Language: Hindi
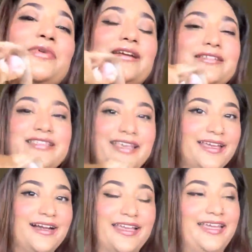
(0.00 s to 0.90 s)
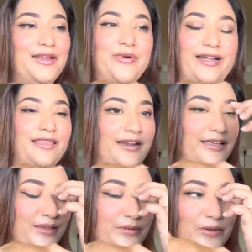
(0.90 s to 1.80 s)
बिकॉज ये अकेले बैठता
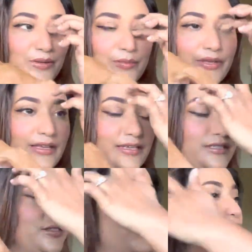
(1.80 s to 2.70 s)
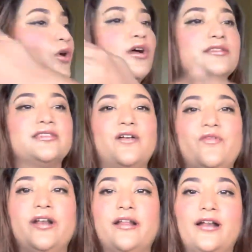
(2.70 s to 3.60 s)
नहीं है बिल्कुल भी ही जस्ट वॉन
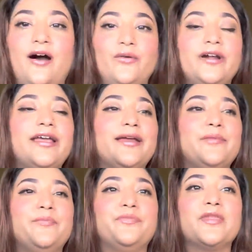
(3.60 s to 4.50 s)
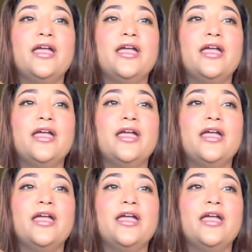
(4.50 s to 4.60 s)
समवन अराउंड हिम